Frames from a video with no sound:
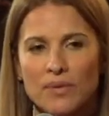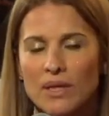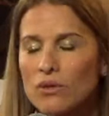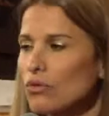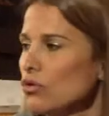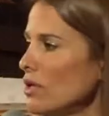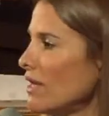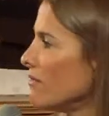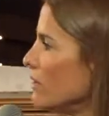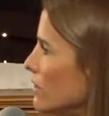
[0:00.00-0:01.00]
Donc Dieu
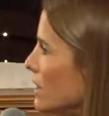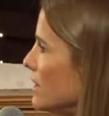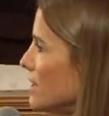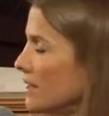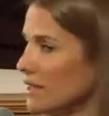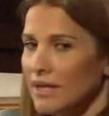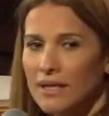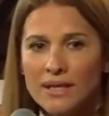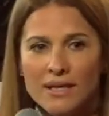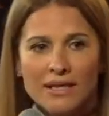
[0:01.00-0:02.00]
l'avait utilisé
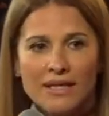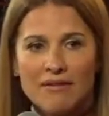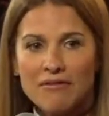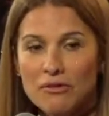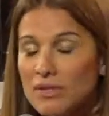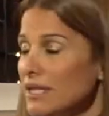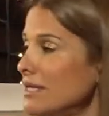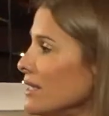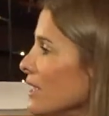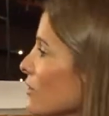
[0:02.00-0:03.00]
il avait
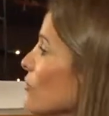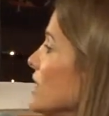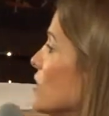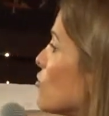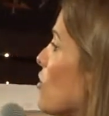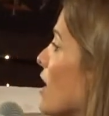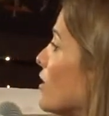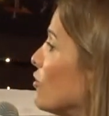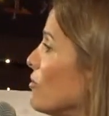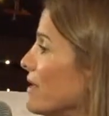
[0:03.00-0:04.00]
utilisé une histoire
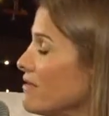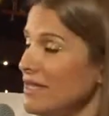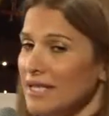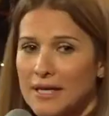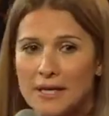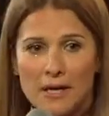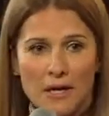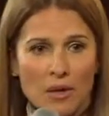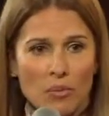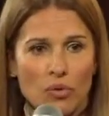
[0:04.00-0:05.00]
de ma vie
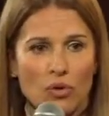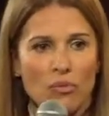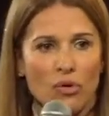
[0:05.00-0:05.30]
pour me